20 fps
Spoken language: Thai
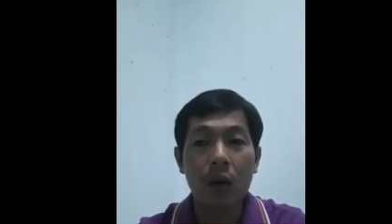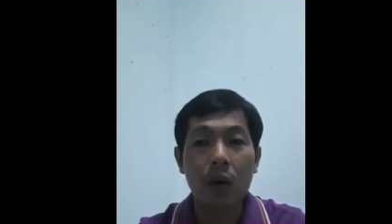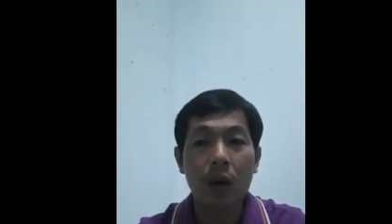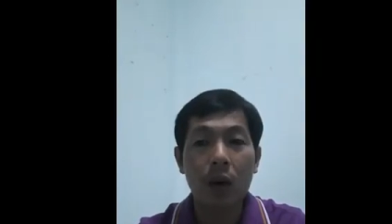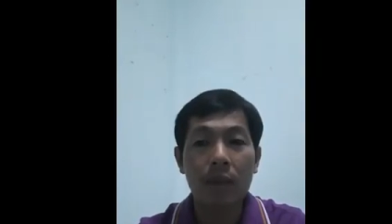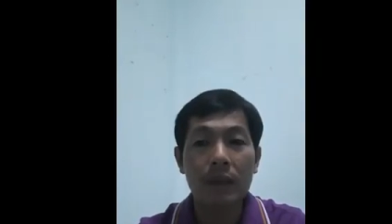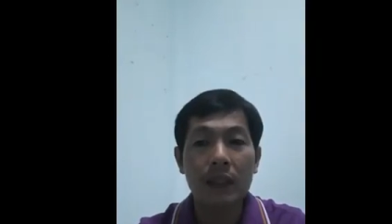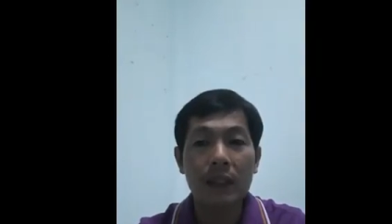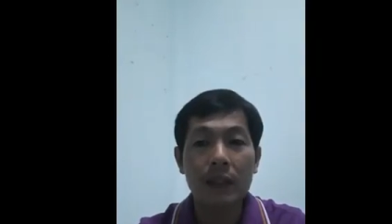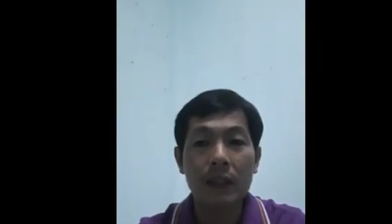ร
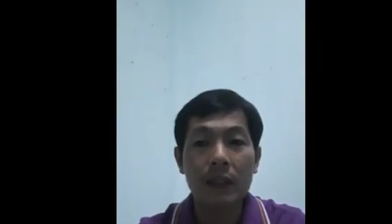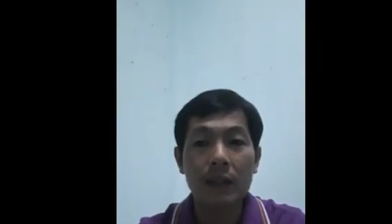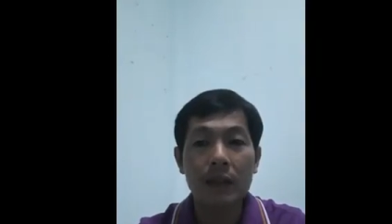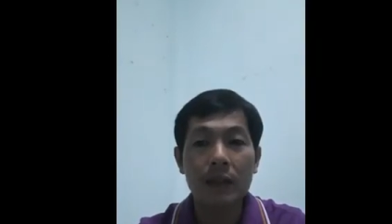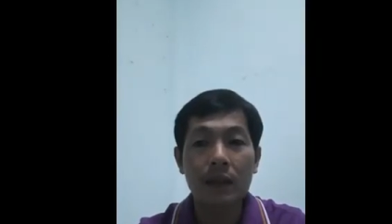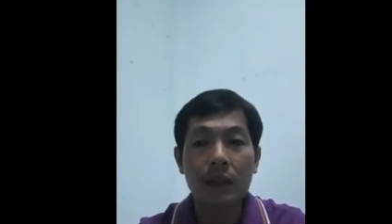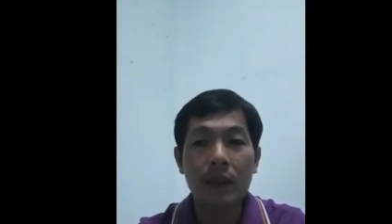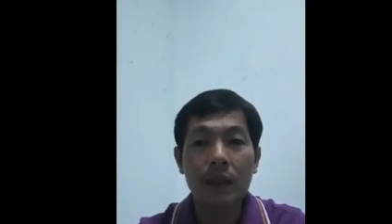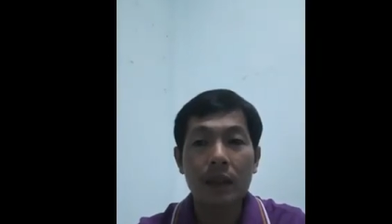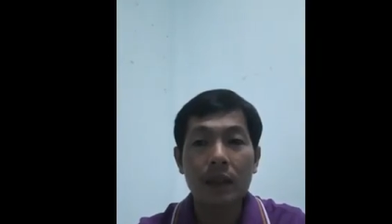วมถึง
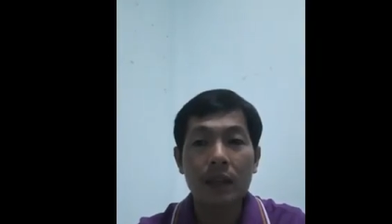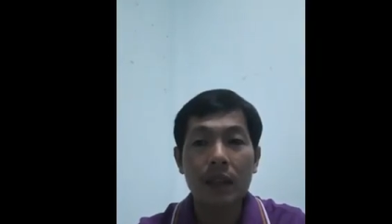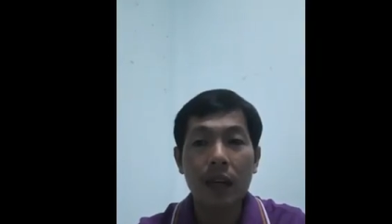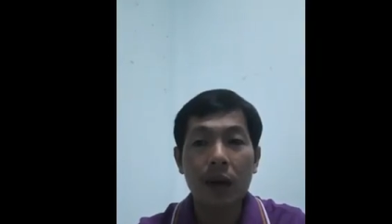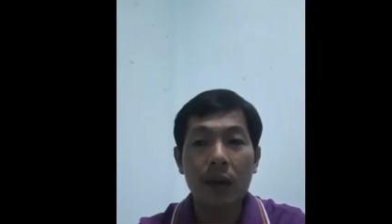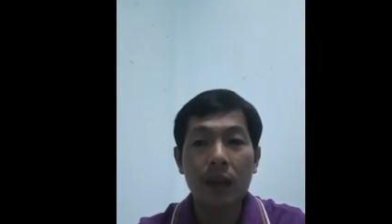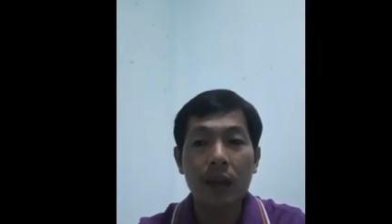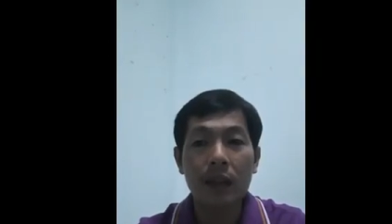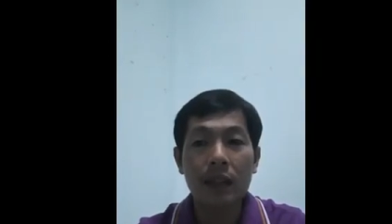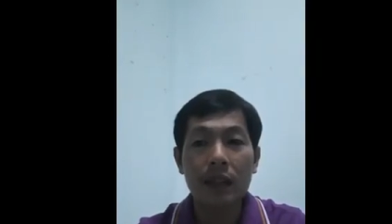
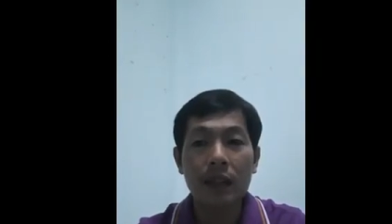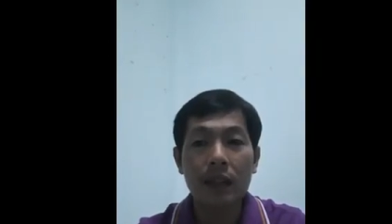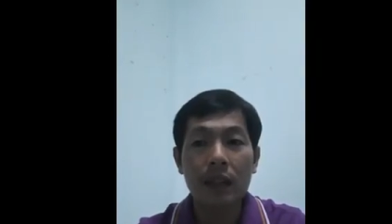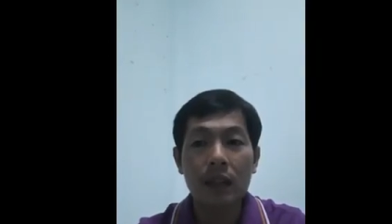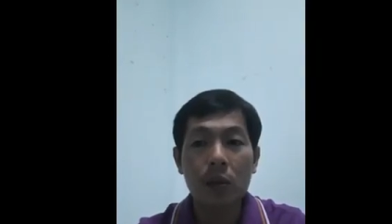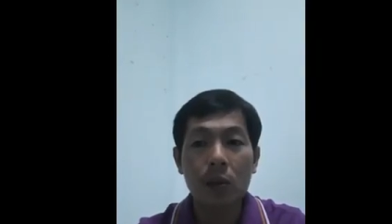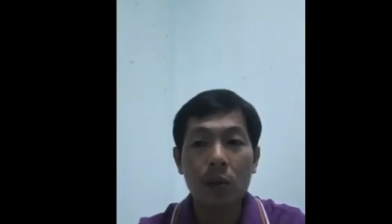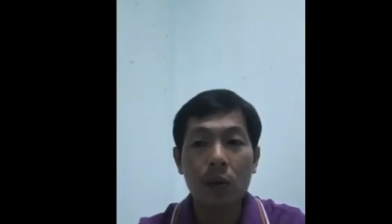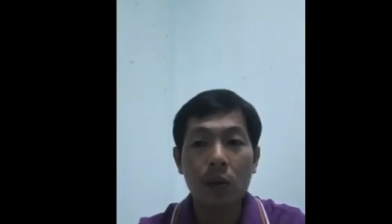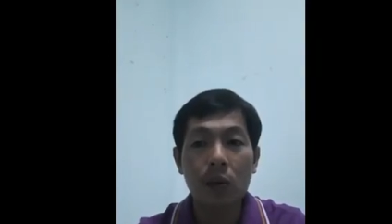เจ้าหน้าที่
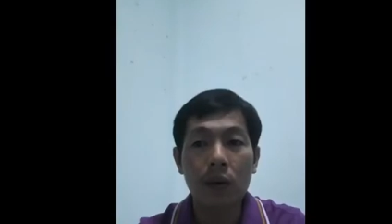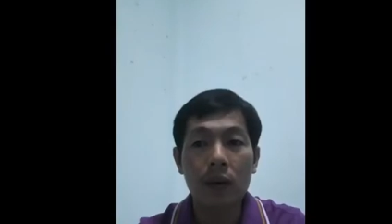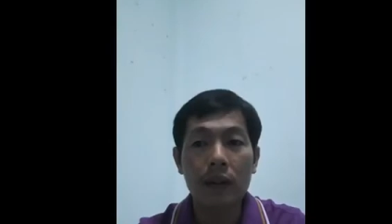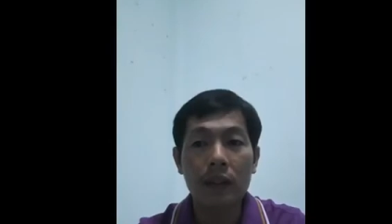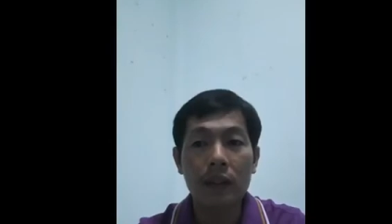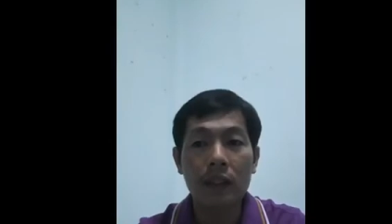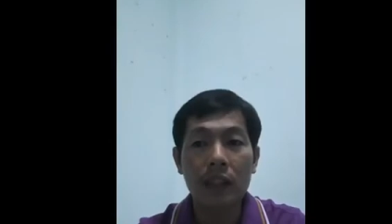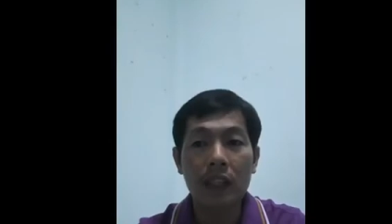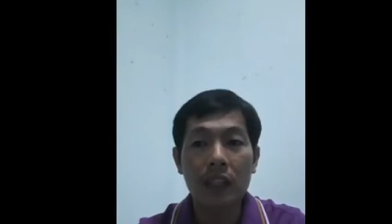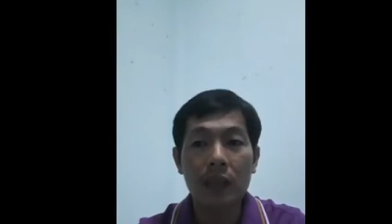ทุกคน
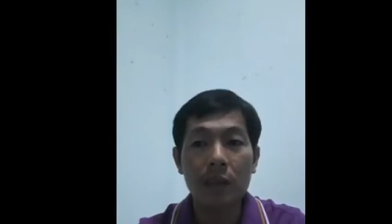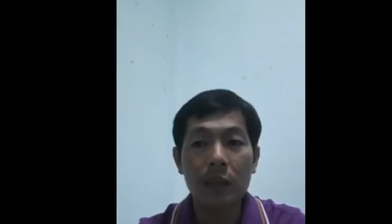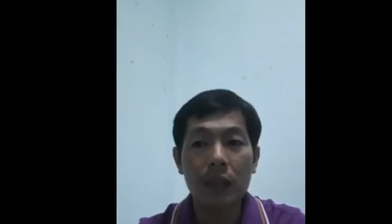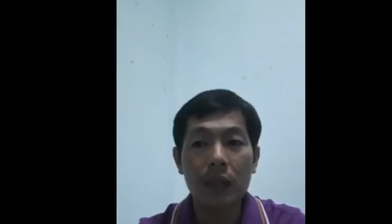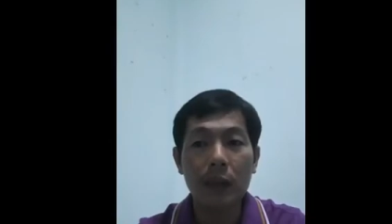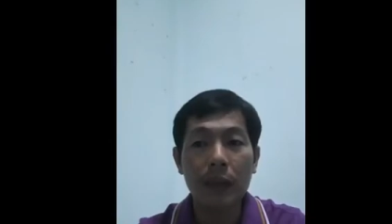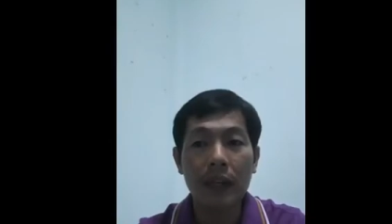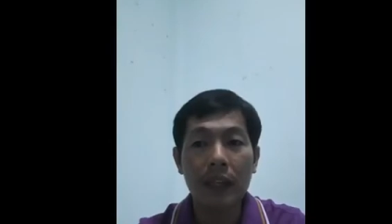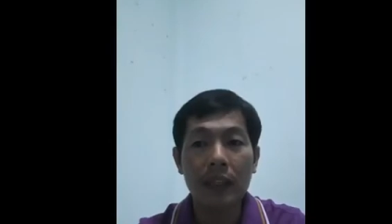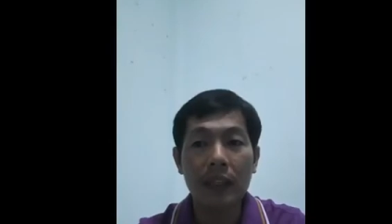ที่ป
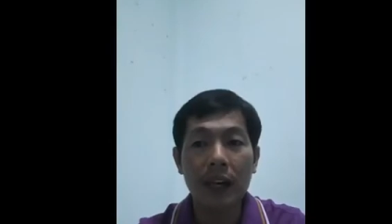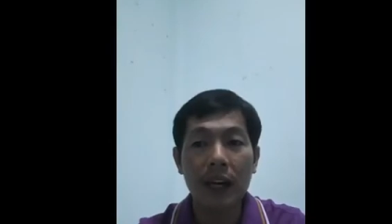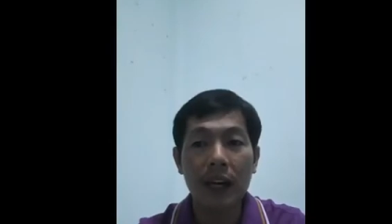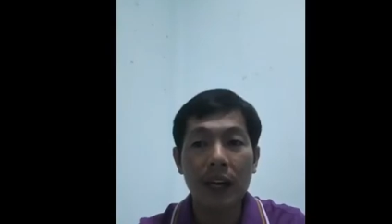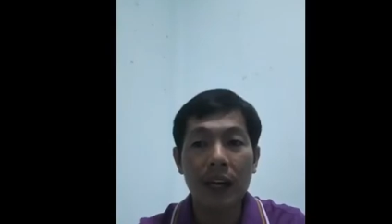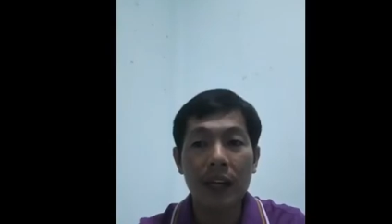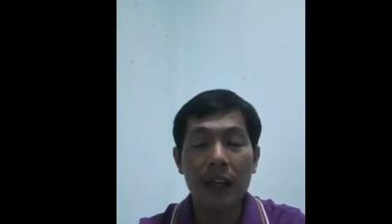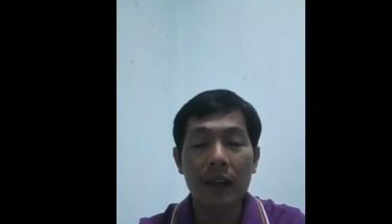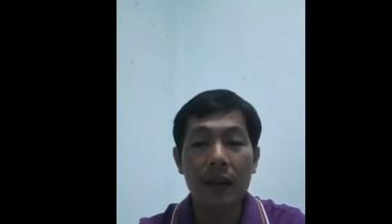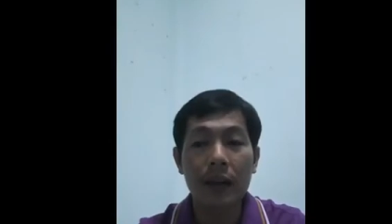ฏิบัติ
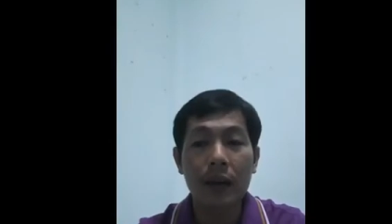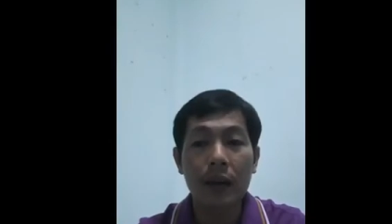งาน